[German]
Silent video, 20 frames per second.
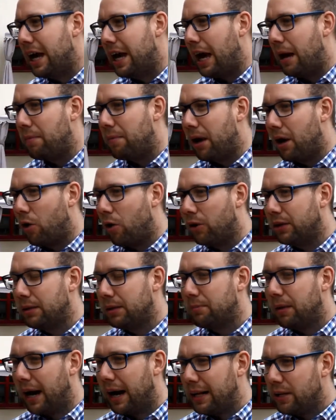Aber auch in
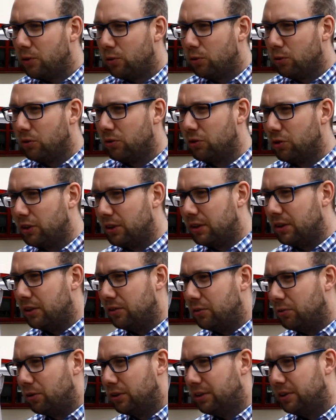den Behandlungen sollte
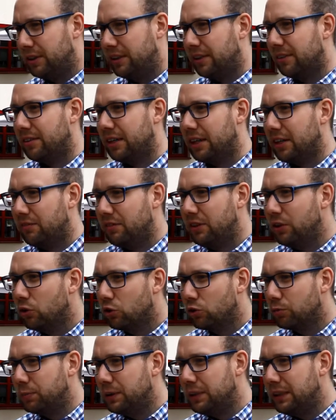natürlich sich das Salz
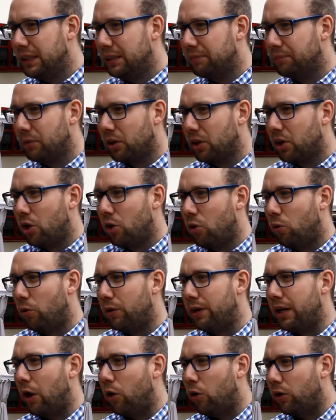widerspiegeln.
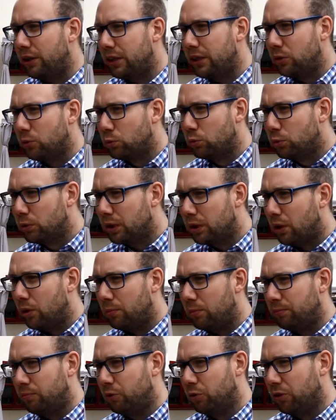Und auch in den
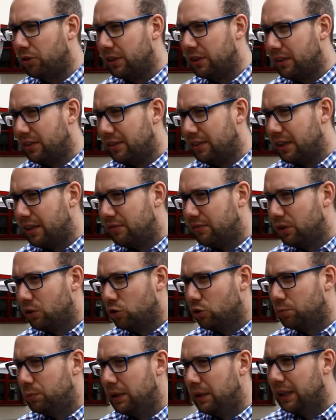Ruheraum wird sich das Salz
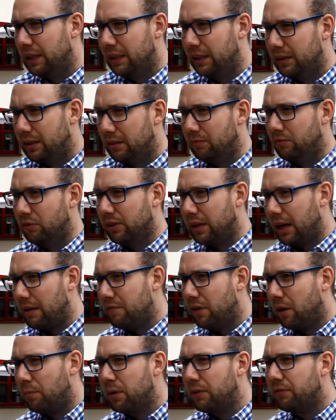widerspiegeln, indem wir es
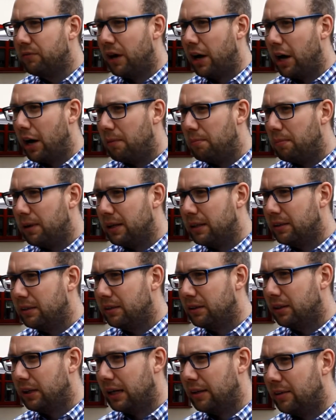einfach mit verarbeiten
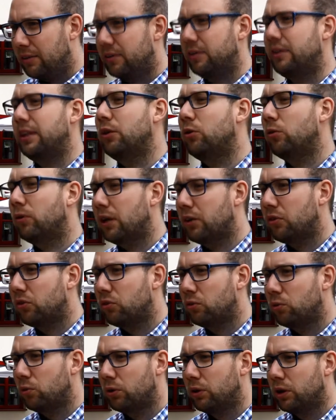verarbeiten, als
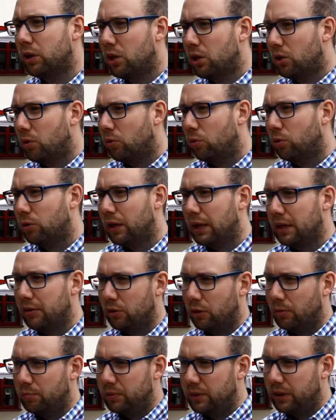Dekoration oder
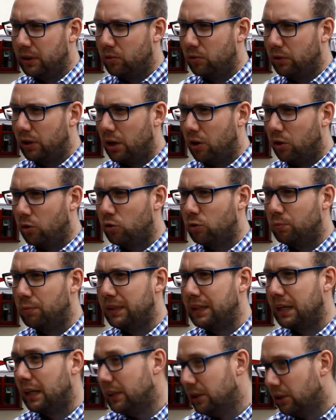als Optik und auch zum
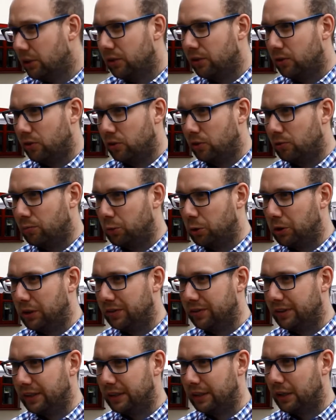Inhalieren soll es
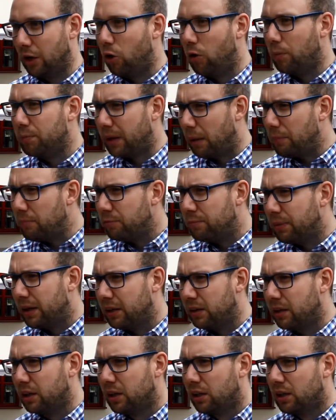möglich sein. Auch im
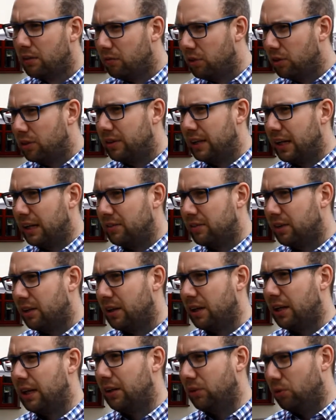Dampfbad wird es
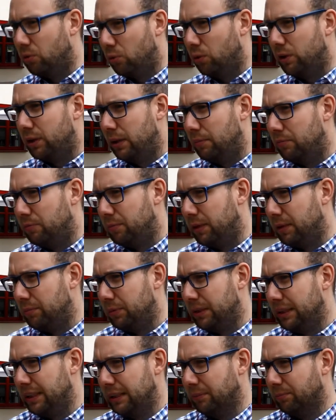extra einen Sohle-Dampfbad
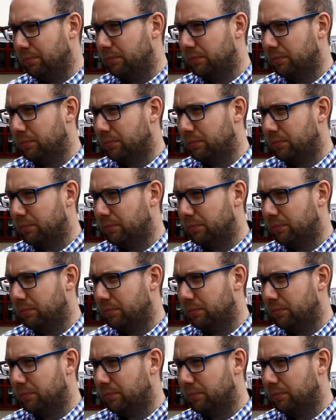mitgeben.